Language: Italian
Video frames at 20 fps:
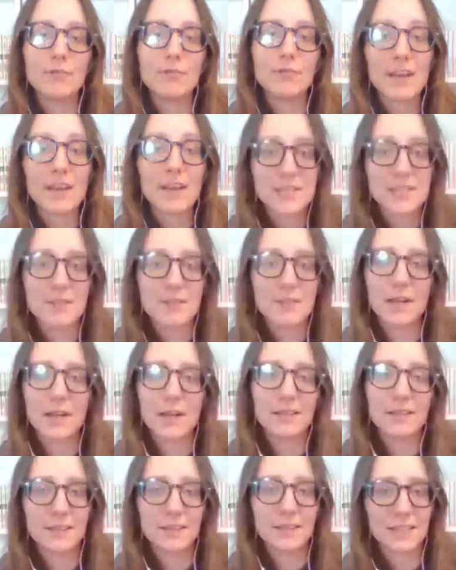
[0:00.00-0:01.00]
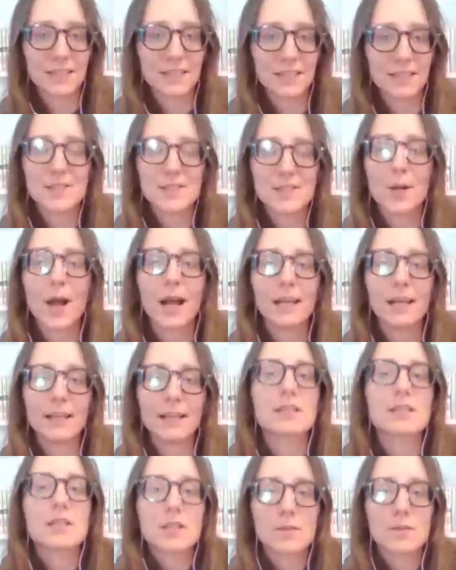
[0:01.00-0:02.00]
festival tradizionali
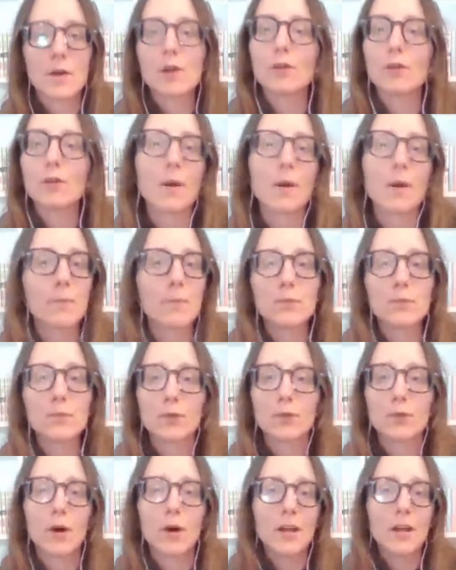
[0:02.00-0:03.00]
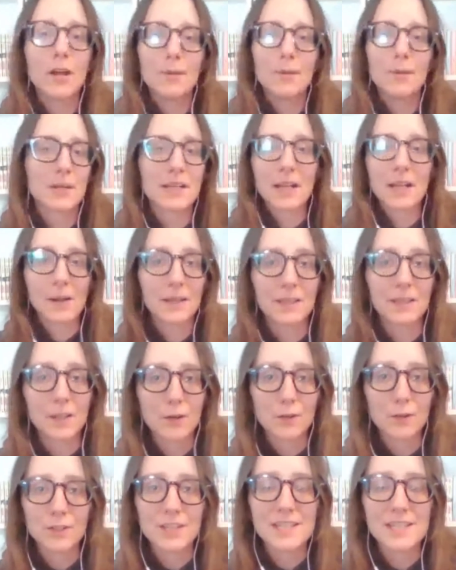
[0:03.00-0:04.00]
che si svolgono appunto praticamente in
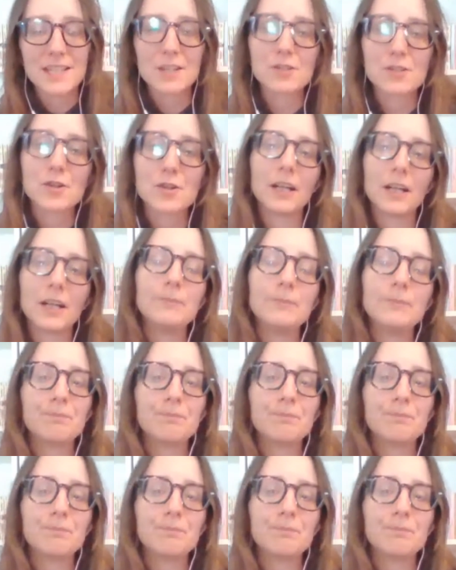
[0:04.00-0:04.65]
ogni stagione,